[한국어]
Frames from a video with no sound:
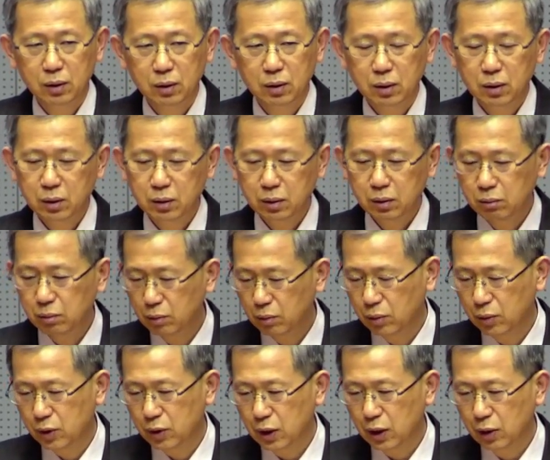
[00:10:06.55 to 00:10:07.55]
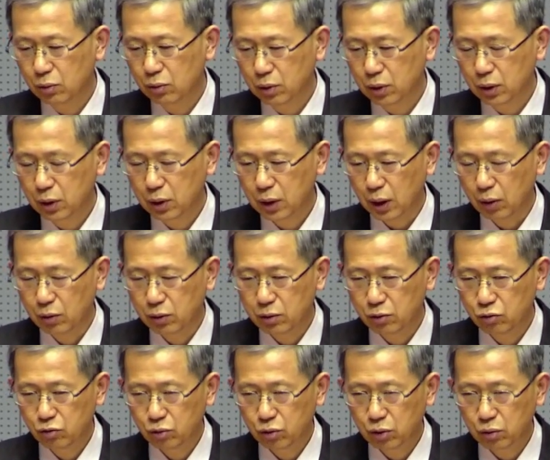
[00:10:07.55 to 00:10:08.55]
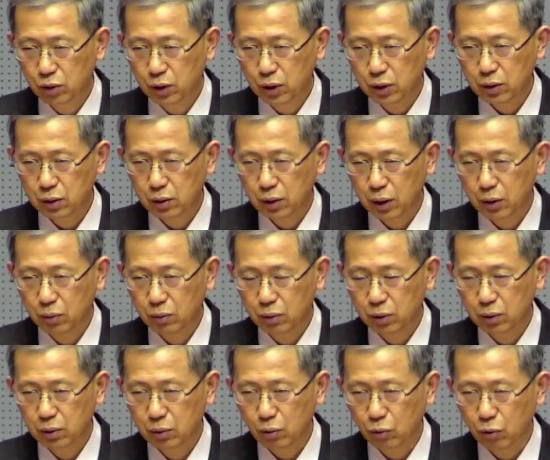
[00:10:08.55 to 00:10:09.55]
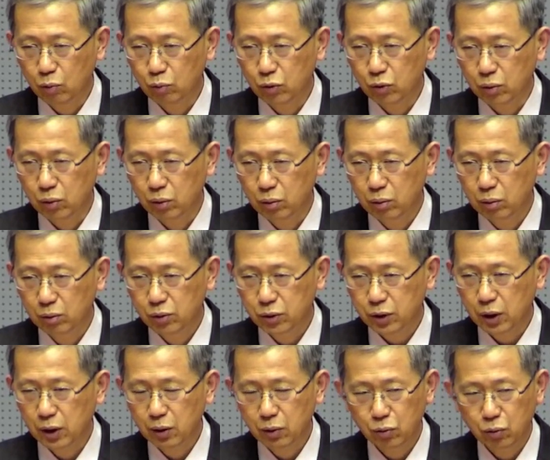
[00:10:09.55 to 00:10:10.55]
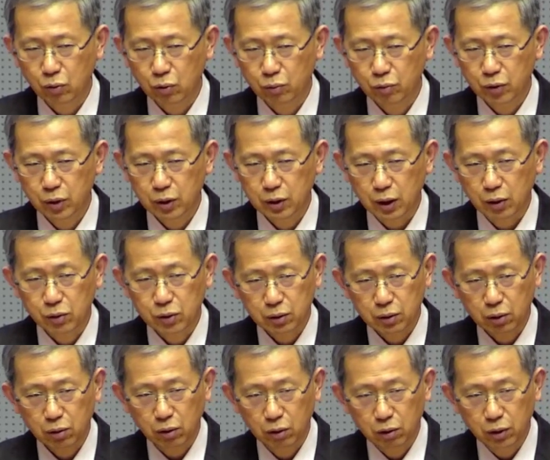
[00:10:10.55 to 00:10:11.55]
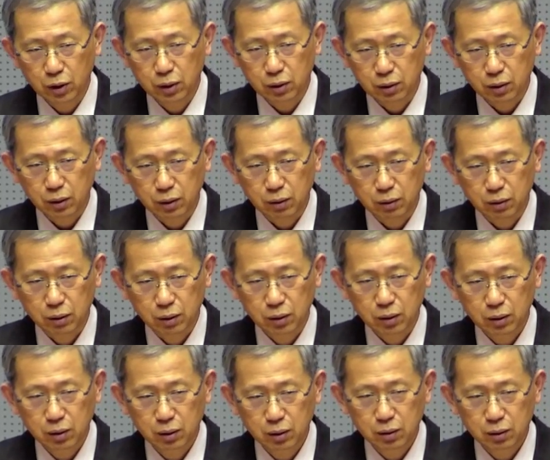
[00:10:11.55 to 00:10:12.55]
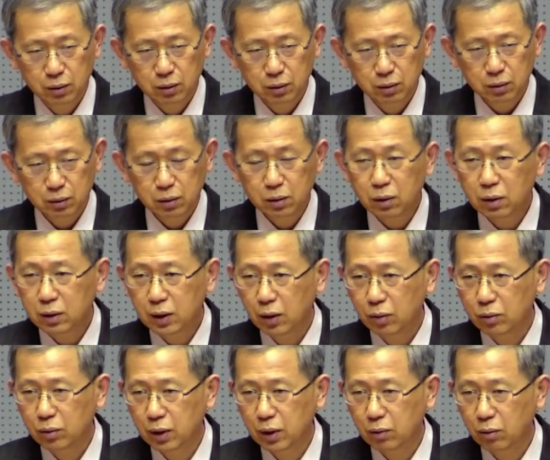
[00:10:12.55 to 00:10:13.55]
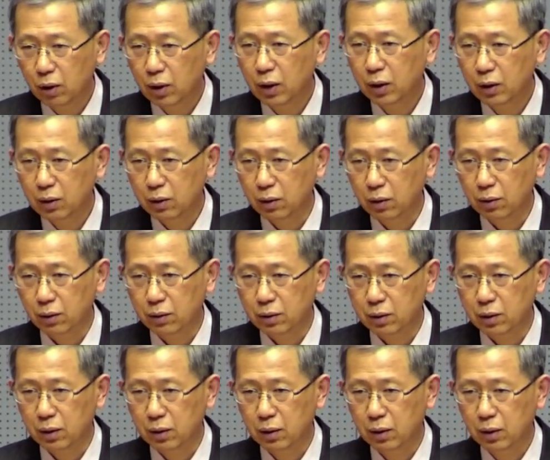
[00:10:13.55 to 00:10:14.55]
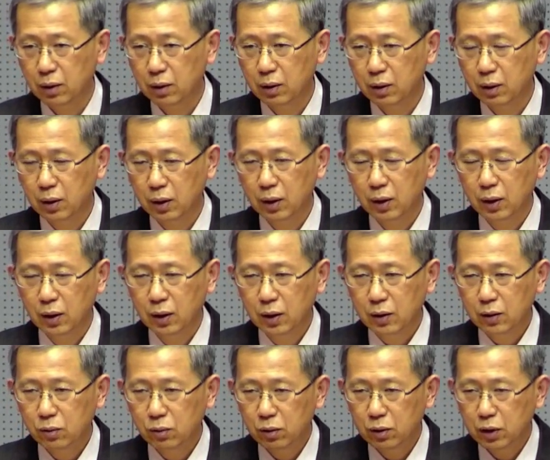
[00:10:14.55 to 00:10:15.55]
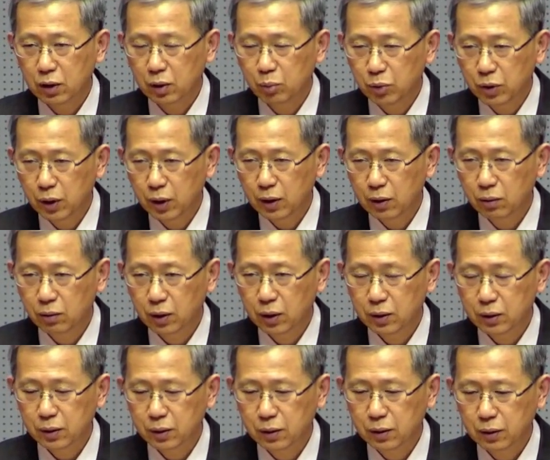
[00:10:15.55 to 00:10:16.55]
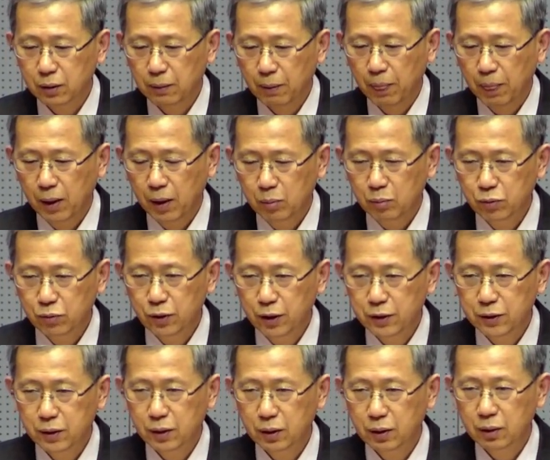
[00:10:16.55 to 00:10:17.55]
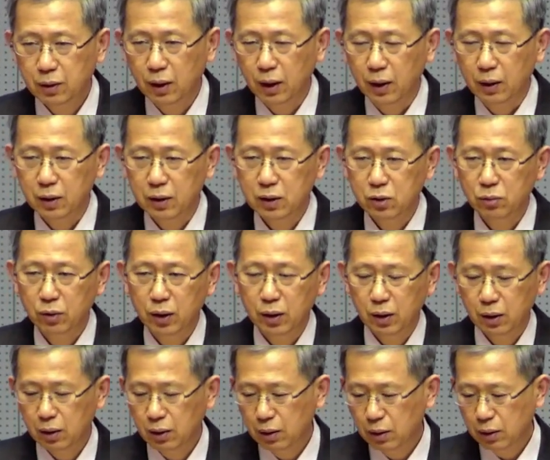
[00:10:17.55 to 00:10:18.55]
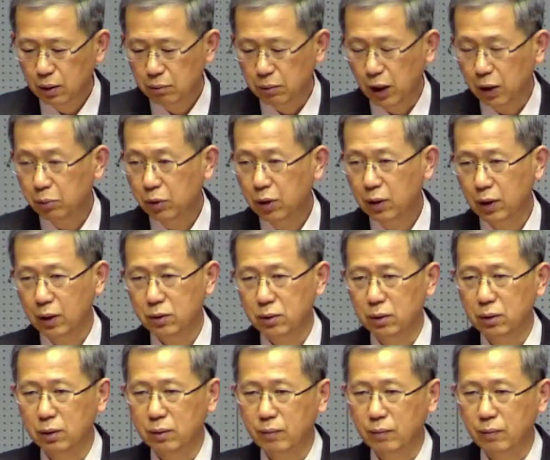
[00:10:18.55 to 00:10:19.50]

지금 사울이 다윗을 죽이기 위해서 해온 거는 올무, 사냥꾼 올무인데 다윗과 걸려 있는 거예요. 그런 가운데 환란을겪어서 그리고 그걸 피하기 위해서 블레셋 아기스 왕에게 망명을 가죠.